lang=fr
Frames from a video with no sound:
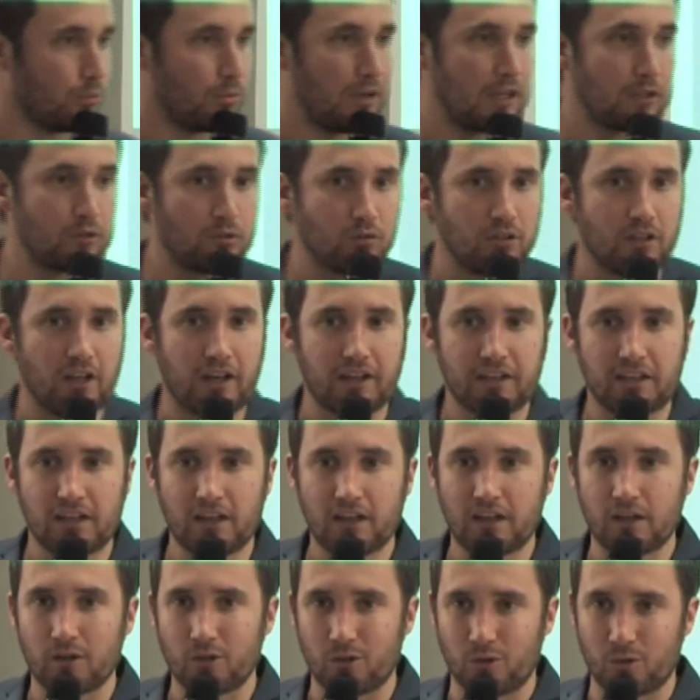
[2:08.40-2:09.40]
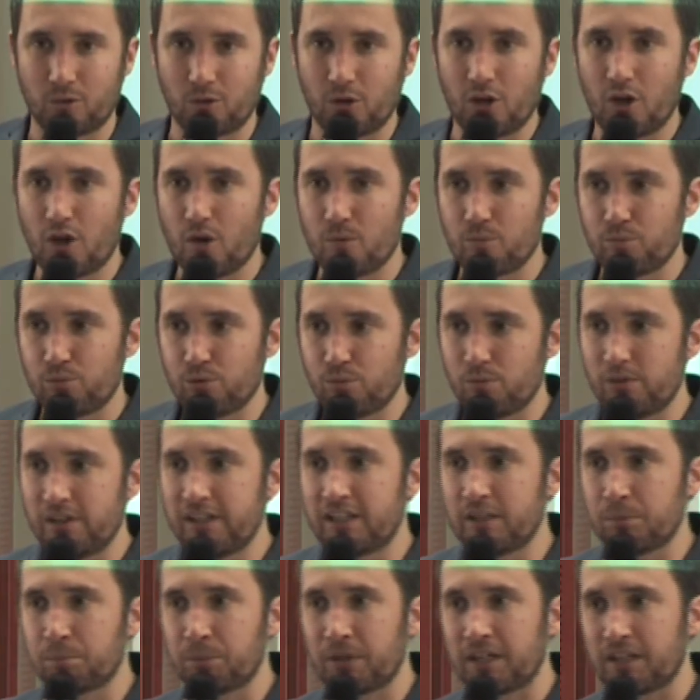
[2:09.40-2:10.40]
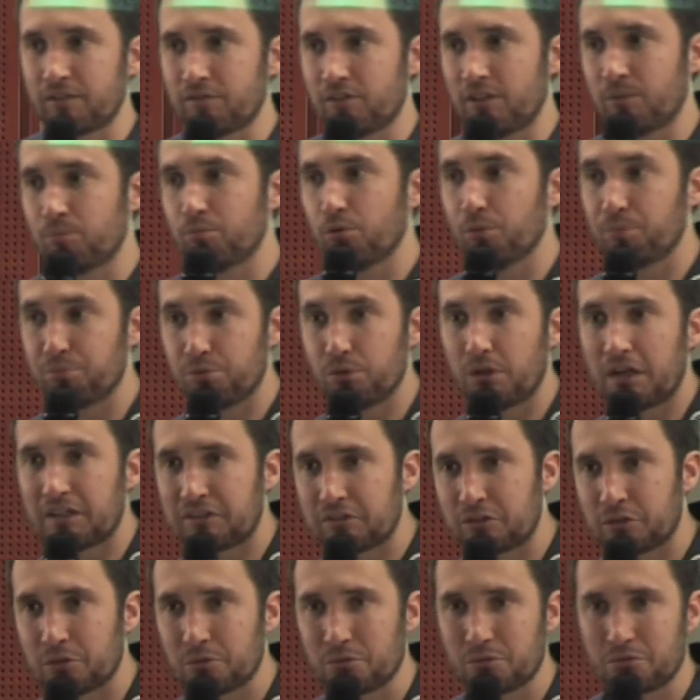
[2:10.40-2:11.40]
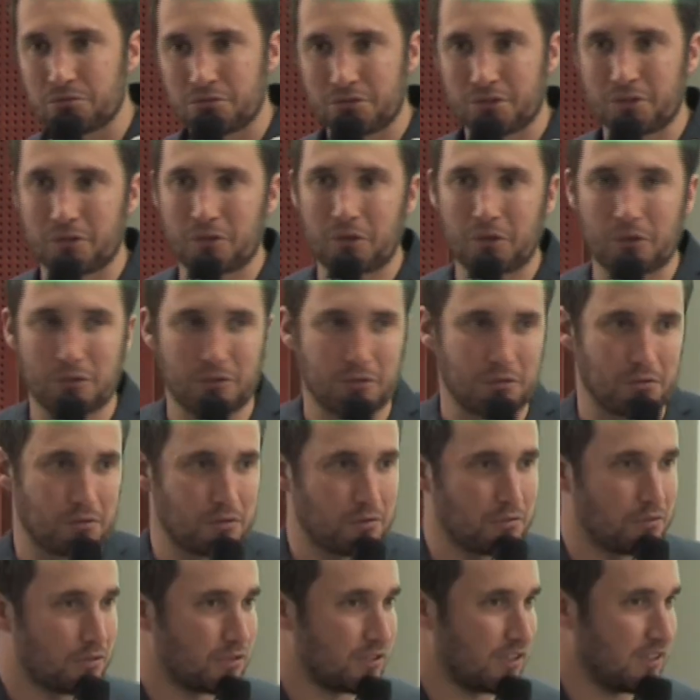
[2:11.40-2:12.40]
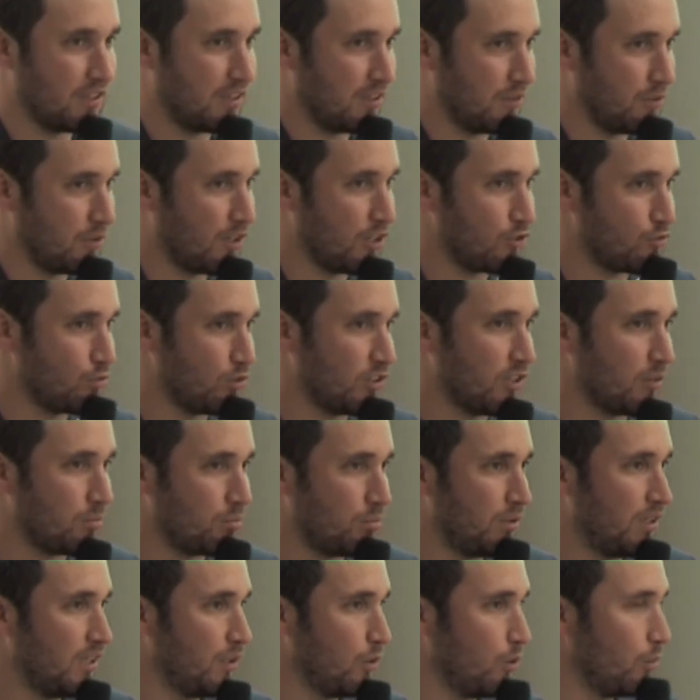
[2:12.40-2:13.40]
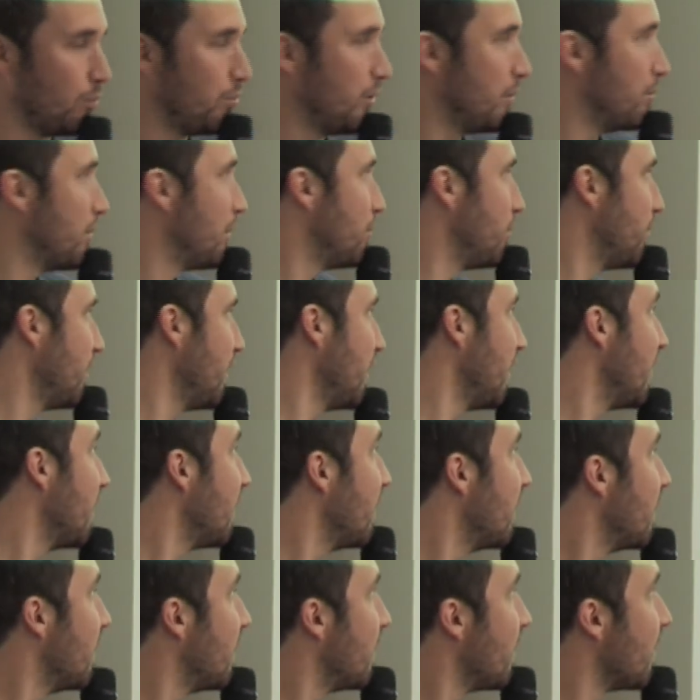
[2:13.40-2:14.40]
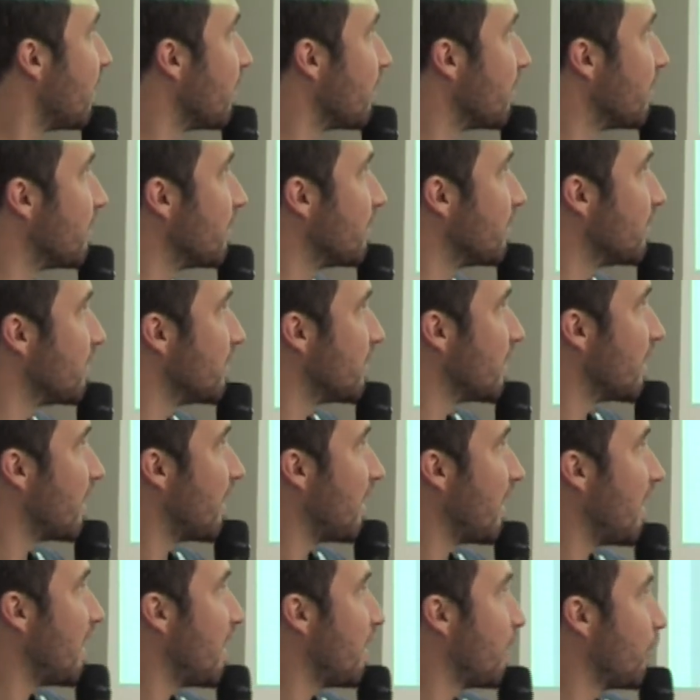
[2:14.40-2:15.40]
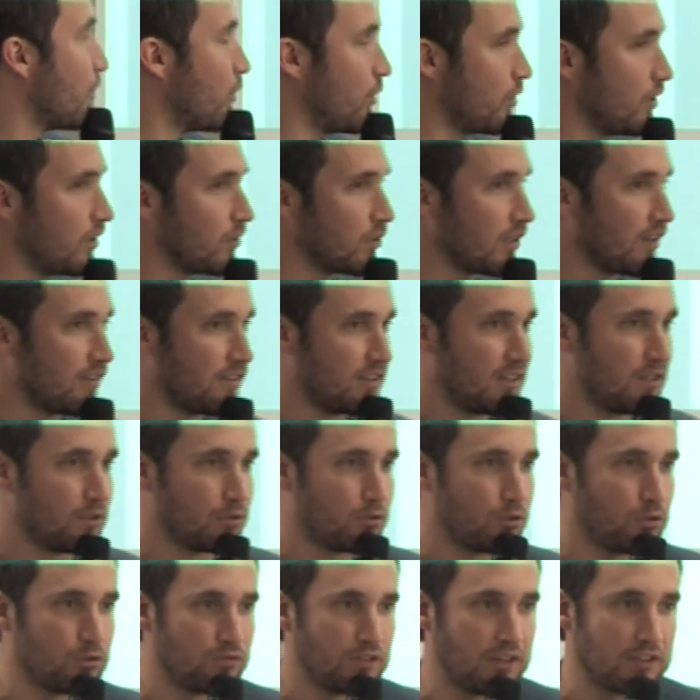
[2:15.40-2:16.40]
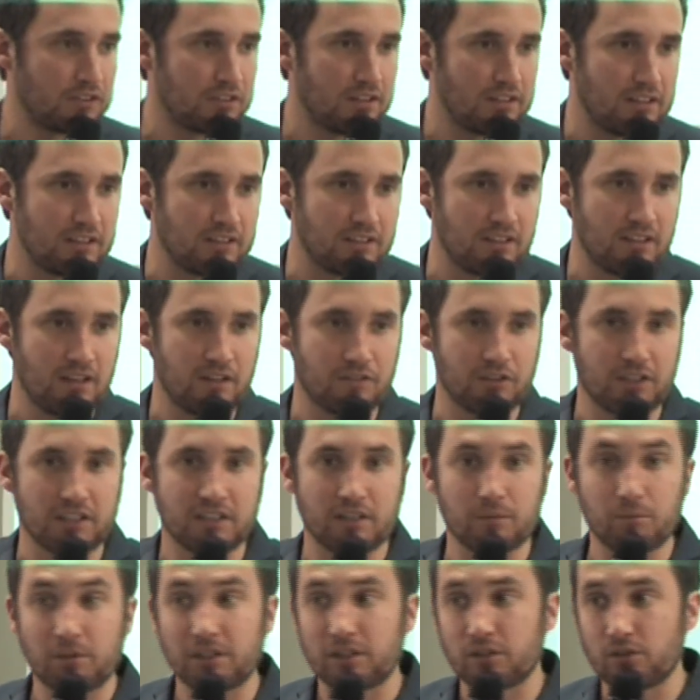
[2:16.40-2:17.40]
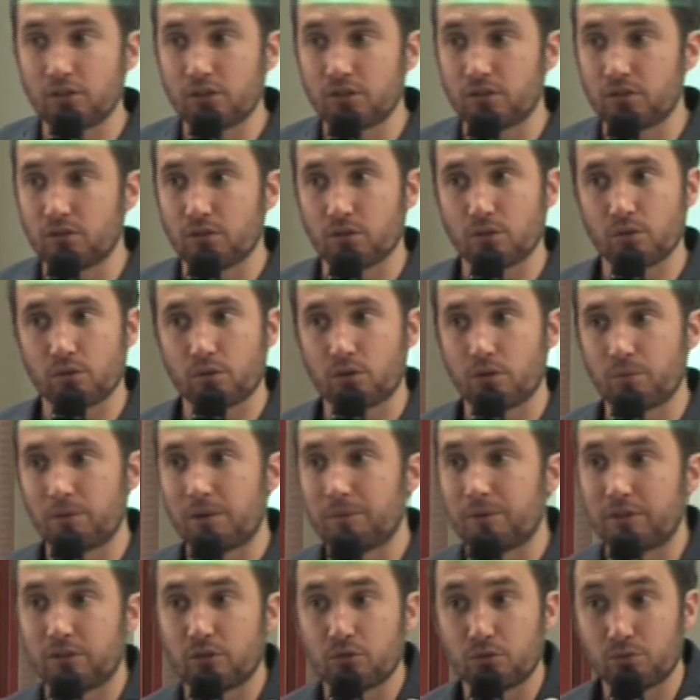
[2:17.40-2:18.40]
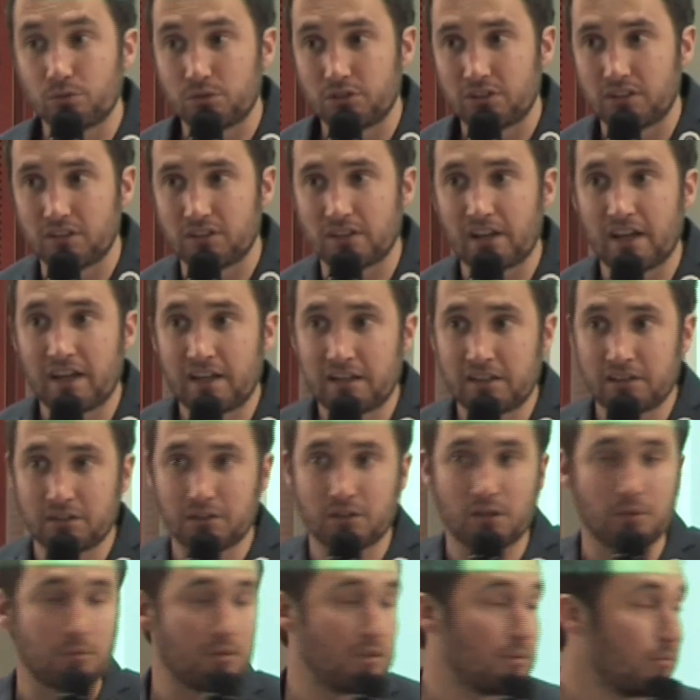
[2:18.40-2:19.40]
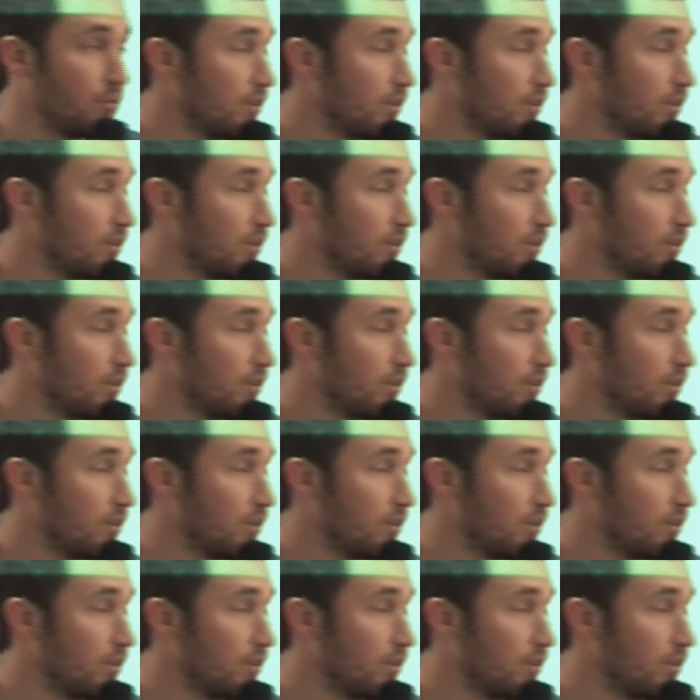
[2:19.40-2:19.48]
en partenariat euh, public-privé-population, euh, on rajoute un P au PPP, et de travailler en transversalité avec des méthodes comme les méthodes du design, comme